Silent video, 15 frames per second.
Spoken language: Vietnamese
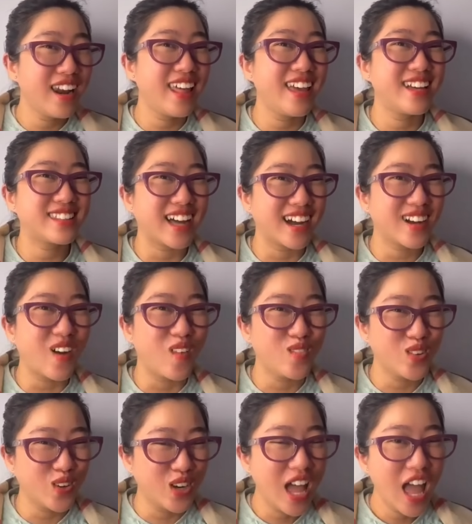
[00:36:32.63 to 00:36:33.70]
lia tận cùng
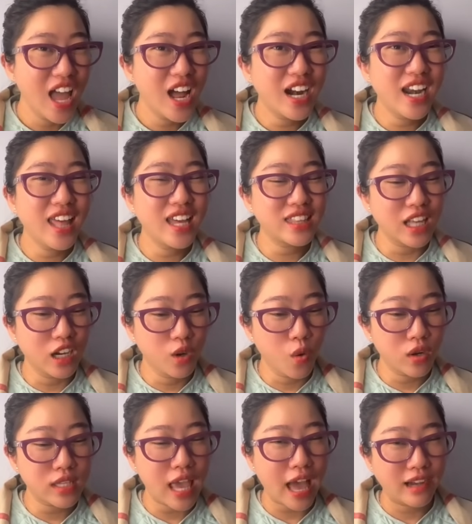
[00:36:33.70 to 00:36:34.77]
luôn lia từ
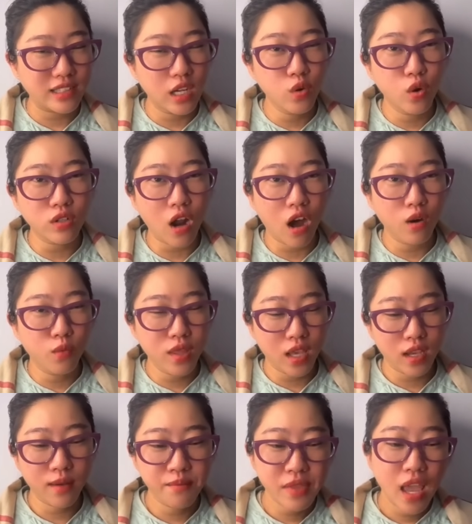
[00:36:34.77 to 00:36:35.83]
ruột già tới ruột non quý
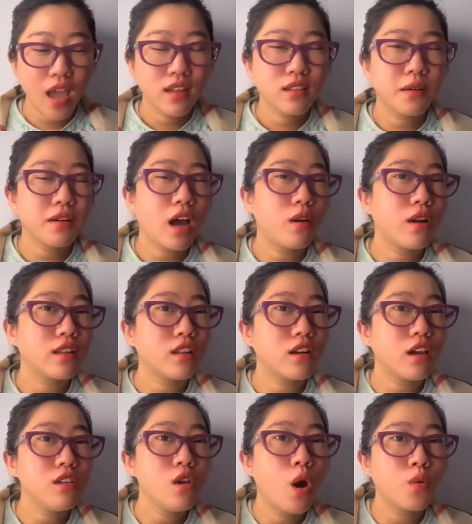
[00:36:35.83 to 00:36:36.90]
vị thì bắt đầu là tao
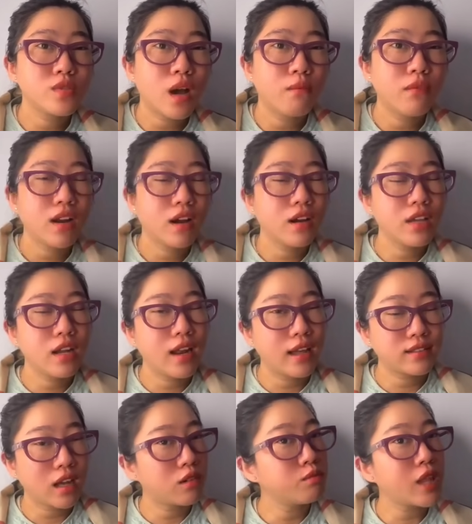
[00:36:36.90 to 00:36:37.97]
nói vô xong mới là coi như
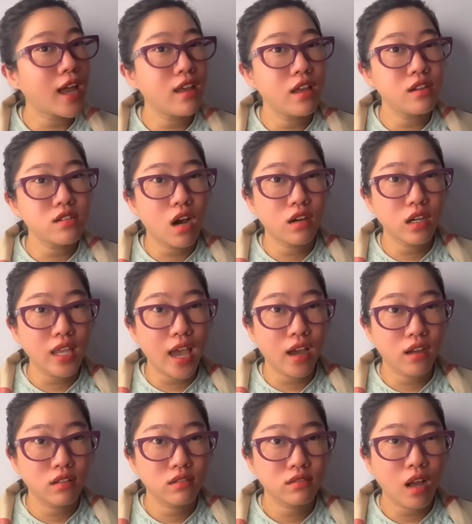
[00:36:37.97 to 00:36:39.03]
là tao không thấy gì hết trơn á nha
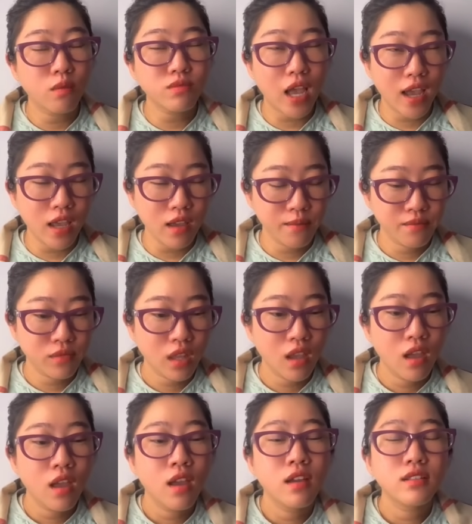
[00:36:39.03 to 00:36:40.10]
tao không thấy
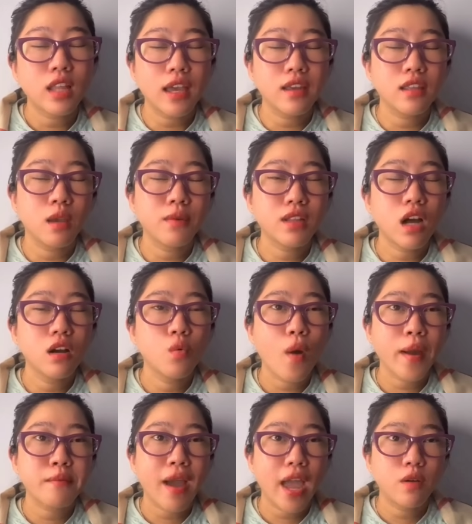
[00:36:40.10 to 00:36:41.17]
thì chị mới tư
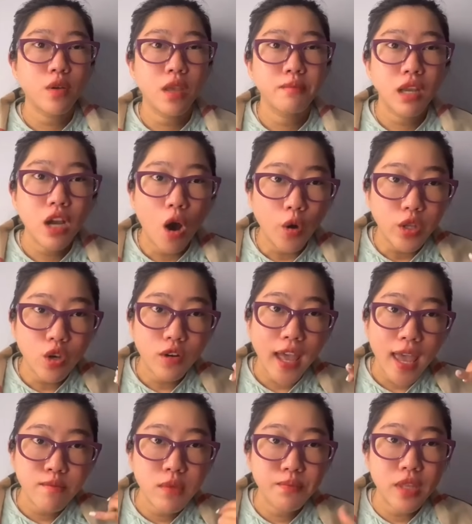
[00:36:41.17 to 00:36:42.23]
quan mang quý gì mới gọi cho cái
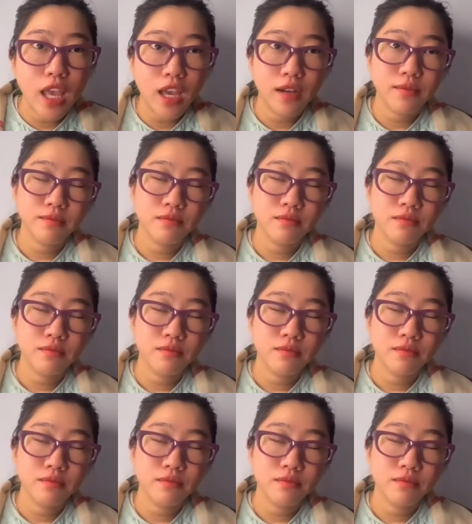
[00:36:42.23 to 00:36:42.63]
em giúp việc